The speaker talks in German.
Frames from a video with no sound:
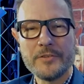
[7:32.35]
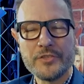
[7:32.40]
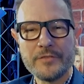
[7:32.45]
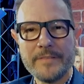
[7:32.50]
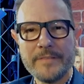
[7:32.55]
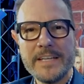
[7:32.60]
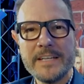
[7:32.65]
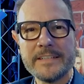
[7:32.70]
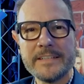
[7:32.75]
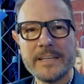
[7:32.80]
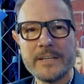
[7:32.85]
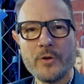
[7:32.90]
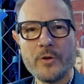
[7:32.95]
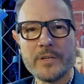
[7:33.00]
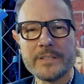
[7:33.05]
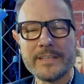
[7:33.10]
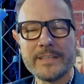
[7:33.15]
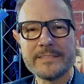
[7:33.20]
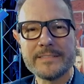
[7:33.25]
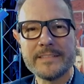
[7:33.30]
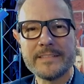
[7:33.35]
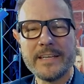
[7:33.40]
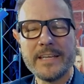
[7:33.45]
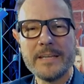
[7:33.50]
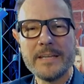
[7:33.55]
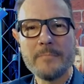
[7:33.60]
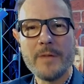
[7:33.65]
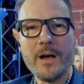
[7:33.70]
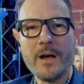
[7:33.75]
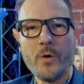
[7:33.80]
schwingt ja noch das
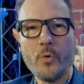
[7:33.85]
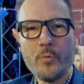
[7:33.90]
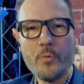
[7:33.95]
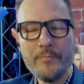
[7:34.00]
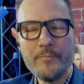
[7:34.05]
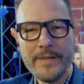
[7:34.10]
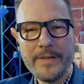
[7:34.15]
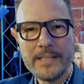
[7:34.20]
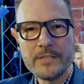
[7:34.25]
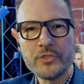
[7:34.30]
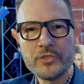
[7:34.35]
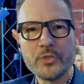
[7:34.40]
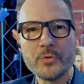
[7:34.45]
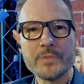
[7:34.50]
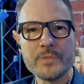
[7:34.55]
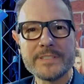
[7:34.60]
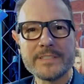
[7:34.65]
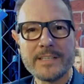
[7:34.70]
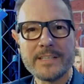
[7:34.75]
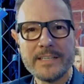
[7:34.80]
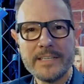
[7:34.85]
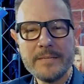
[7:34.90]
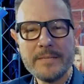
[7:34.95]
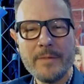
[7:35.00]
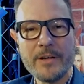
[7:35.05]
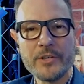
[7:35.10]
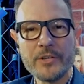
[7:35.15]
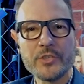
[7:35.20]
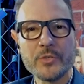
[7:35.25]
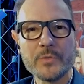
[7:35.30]
Thema Umweltschutz,
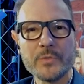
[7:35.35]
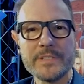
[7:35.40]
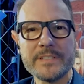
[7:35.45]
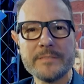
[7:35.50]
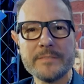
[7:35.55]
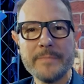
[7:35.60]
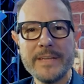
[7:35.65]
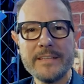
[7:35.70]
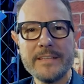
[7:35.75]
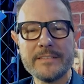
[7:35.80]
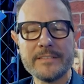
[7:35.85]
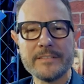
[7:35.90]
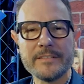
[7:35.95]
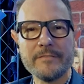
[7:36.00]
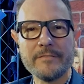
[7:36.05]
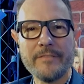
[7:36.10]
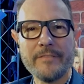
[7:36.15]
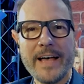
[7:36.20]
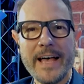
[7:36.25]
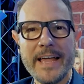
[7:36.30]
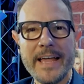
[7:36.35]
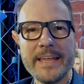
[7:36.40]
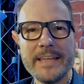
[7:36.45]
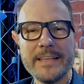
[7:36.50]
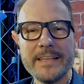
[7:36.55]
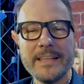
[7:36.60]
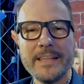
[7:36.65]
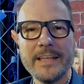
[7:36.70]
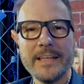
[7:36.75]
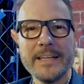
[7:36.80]
Klimaschutz mit,
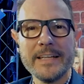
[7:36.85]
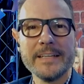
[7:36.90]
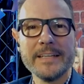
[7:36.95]
weil